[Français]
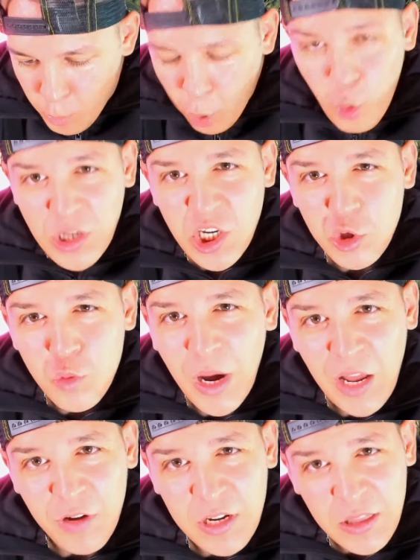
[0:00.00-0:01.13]
pourquoi j'ai du mal
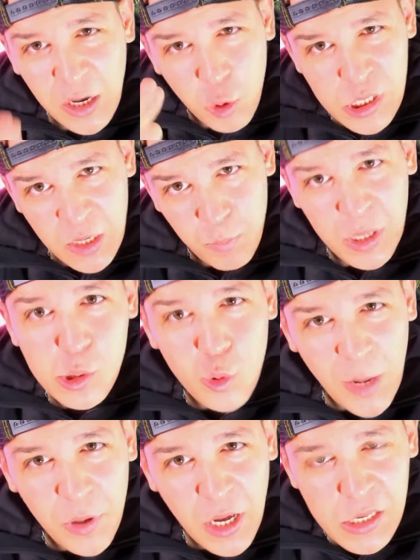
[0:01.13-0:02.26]
avec les tacos qui passent sous la
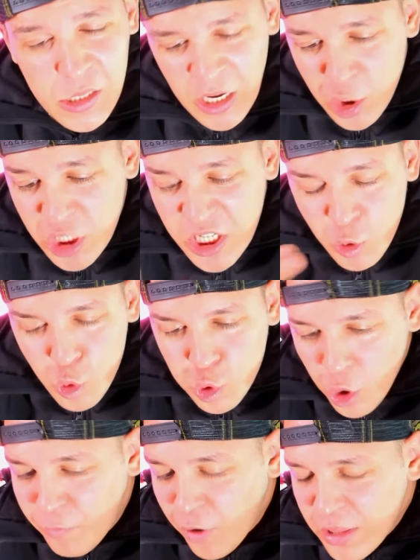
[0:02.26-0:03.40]
presse et que je dis
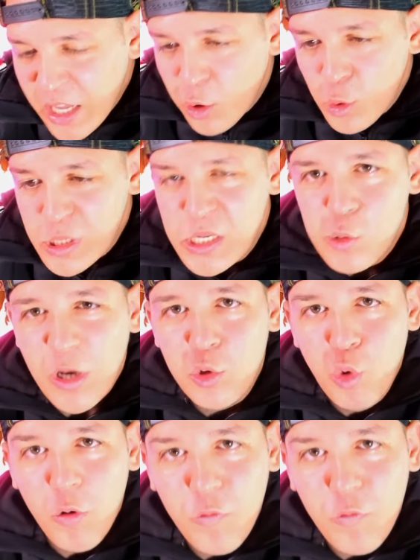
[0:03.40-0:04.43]
toujours faut un tacos qui soit cuit au